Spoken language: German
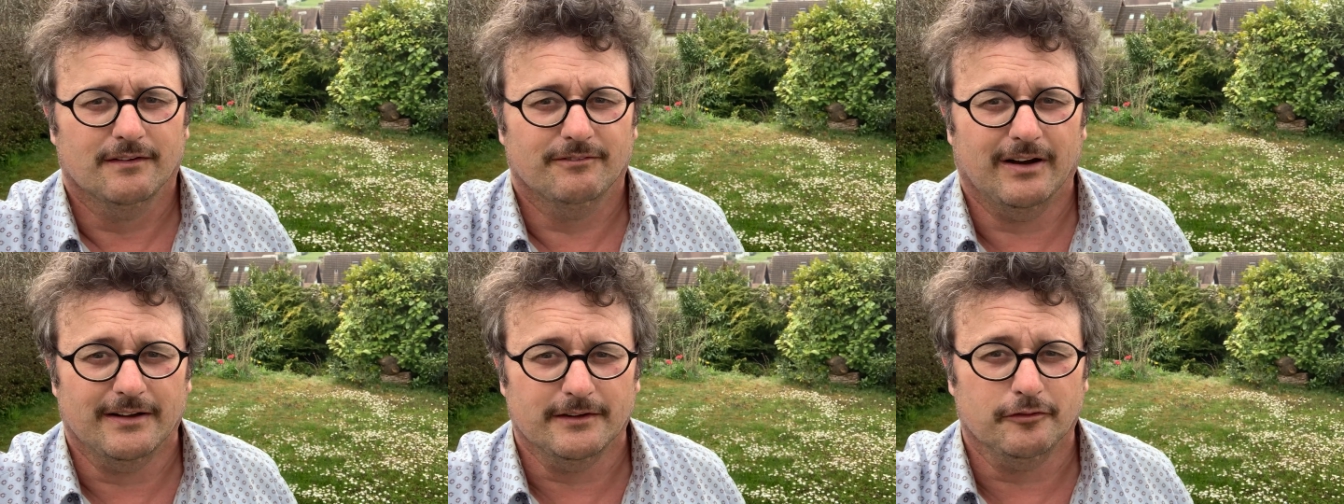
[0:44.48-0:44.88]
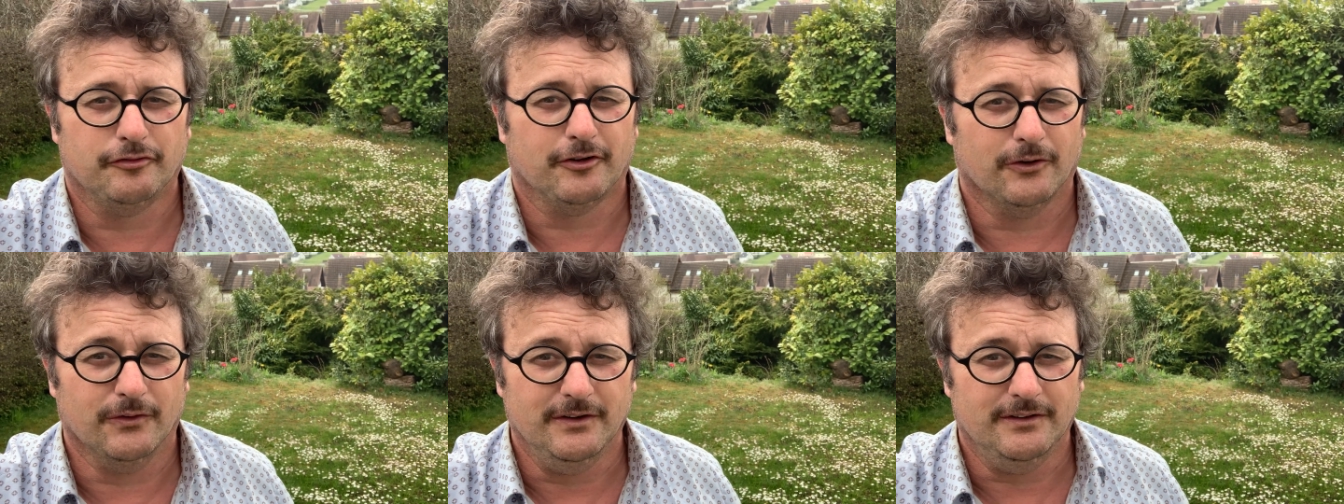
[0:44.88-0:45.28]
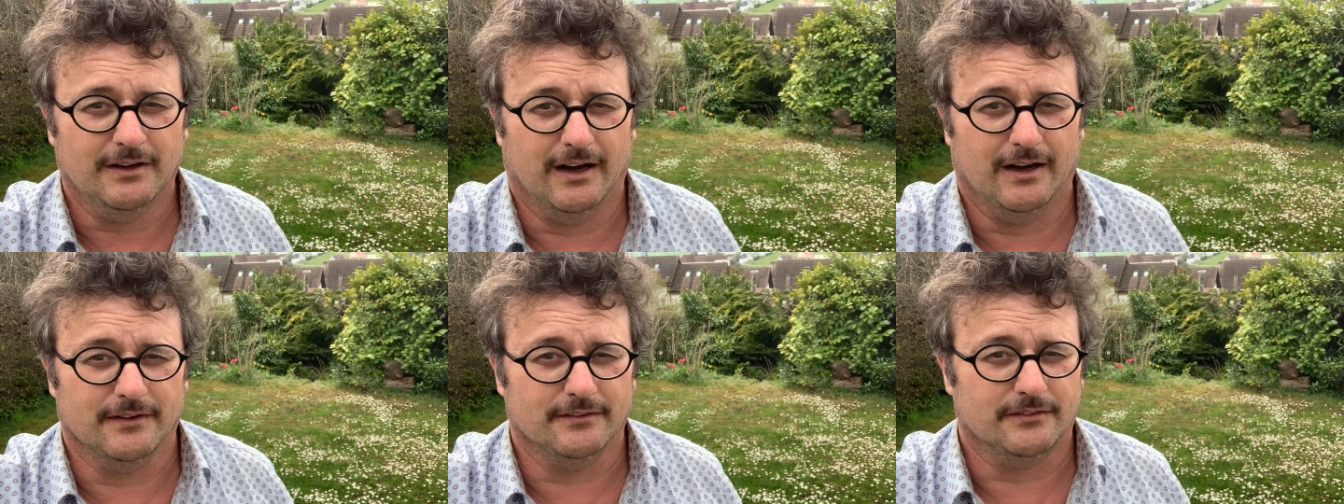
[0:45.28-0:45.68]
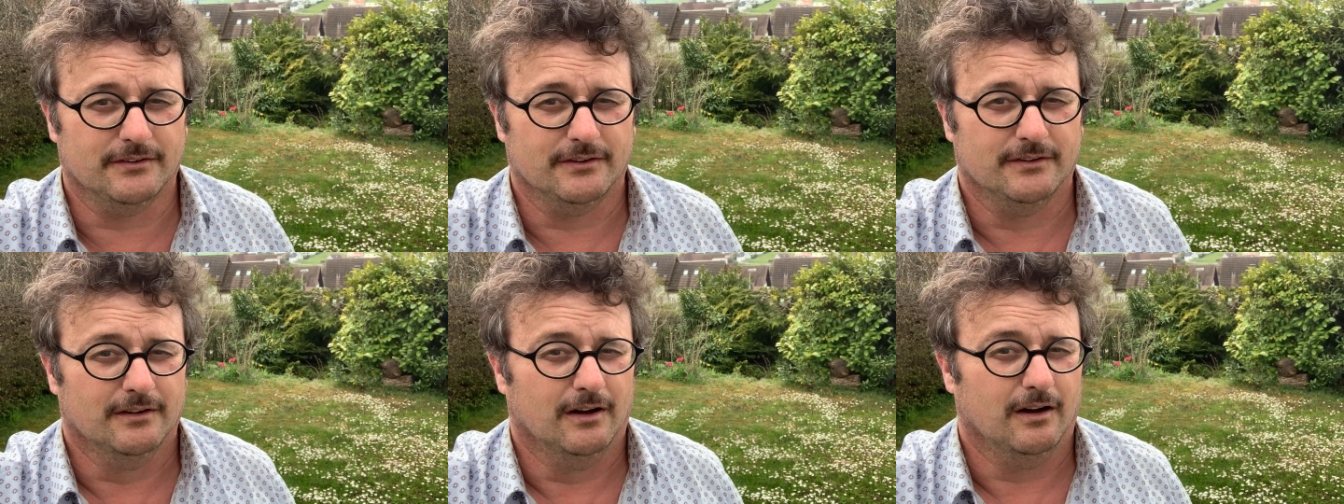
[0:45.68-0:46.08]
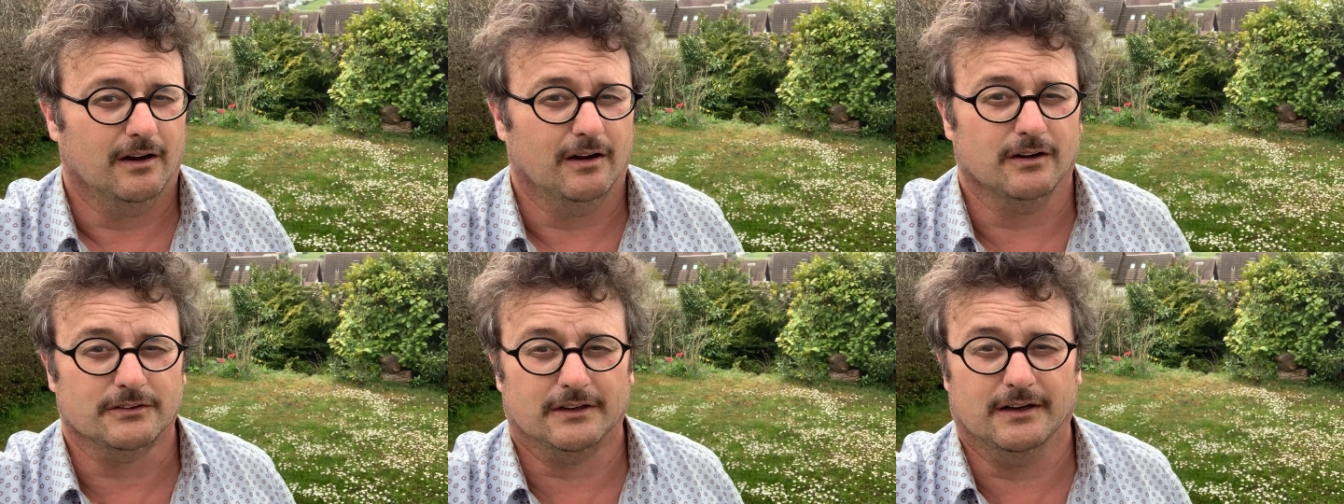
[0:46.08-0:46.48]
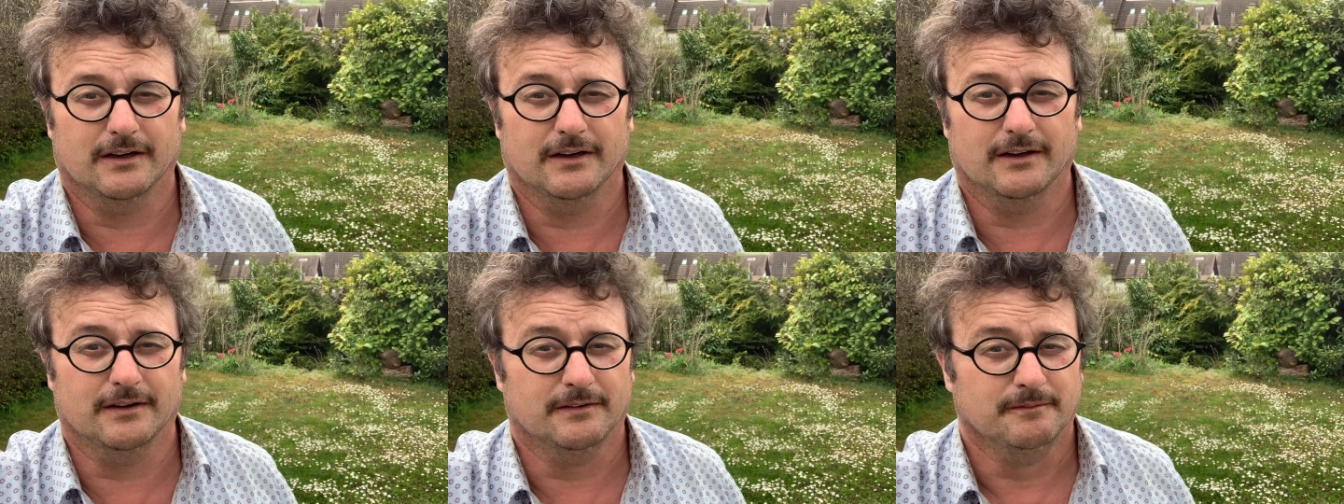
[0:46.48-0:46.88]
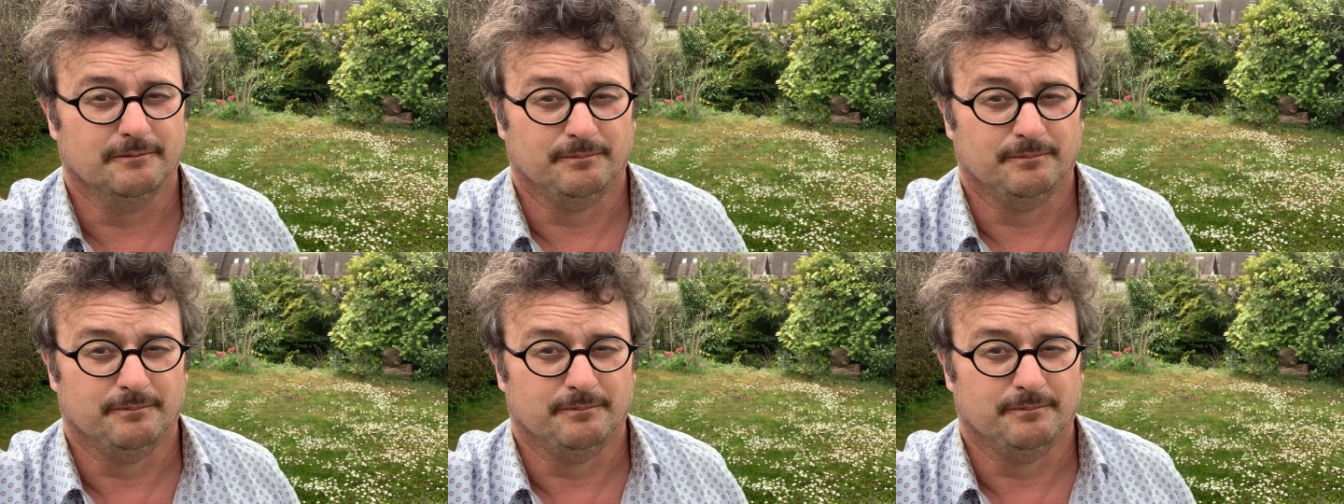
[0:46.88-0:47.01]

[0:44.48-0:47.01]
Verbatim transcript: Wenn ihr Freude habt an der,